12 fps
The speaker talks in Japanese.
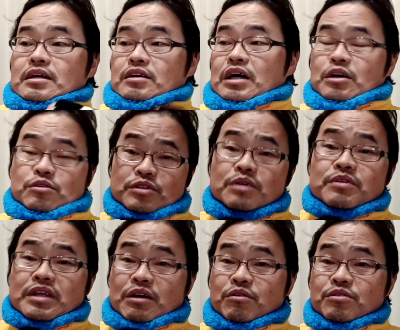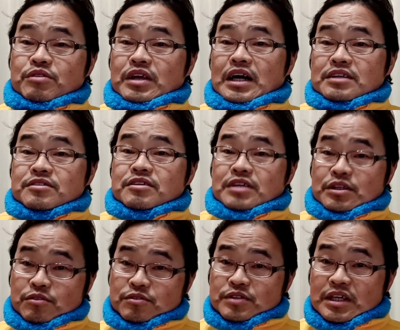あ、でもね、本当に暑いぐらい、
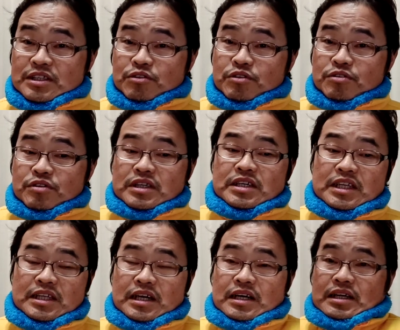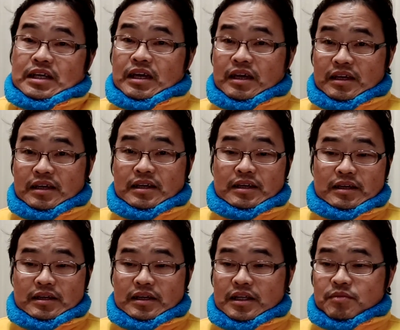途中で、時々切りながらね、
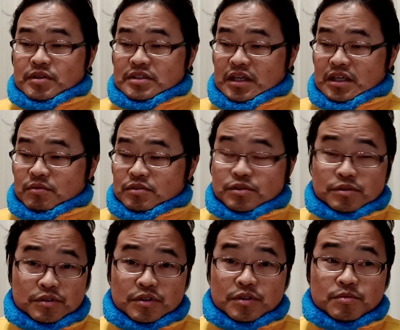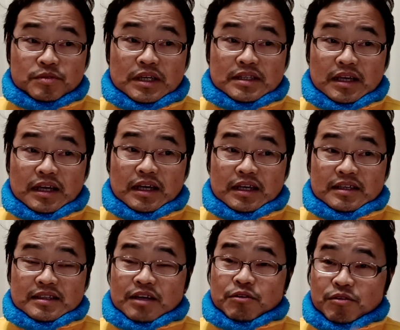やりましたけども、十分あったかい。
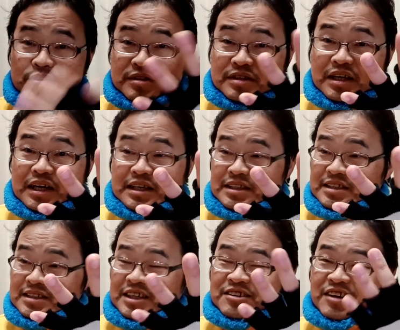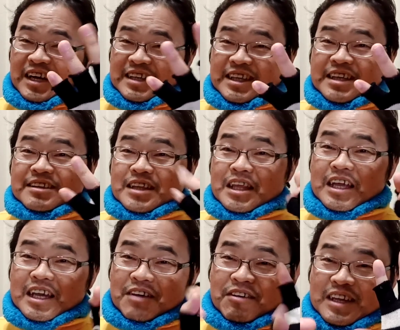で、こう、手が、ちょっと手、手
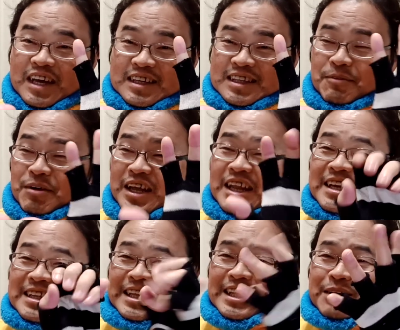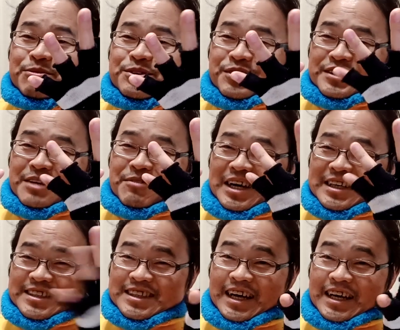だけはね、温まらないんで、手袋してま
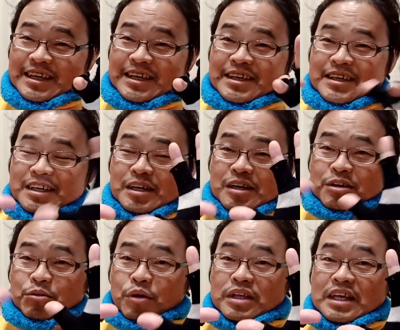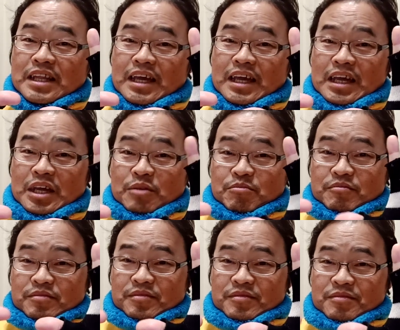す。はい。これでね、
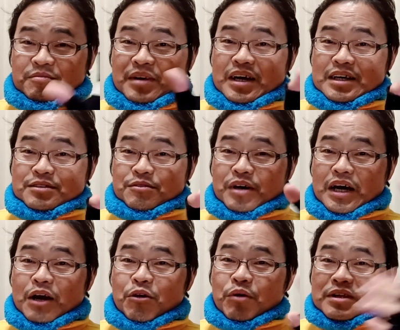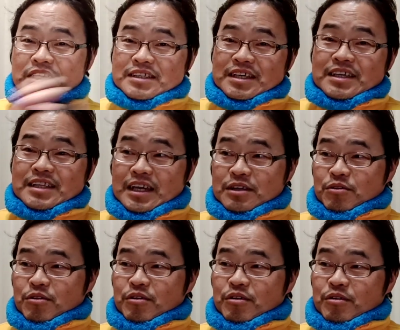まあ、その格好はダサいんだけ
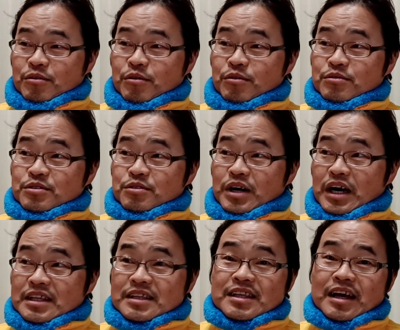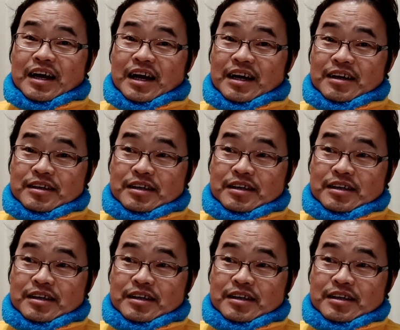ど、本当はあったか。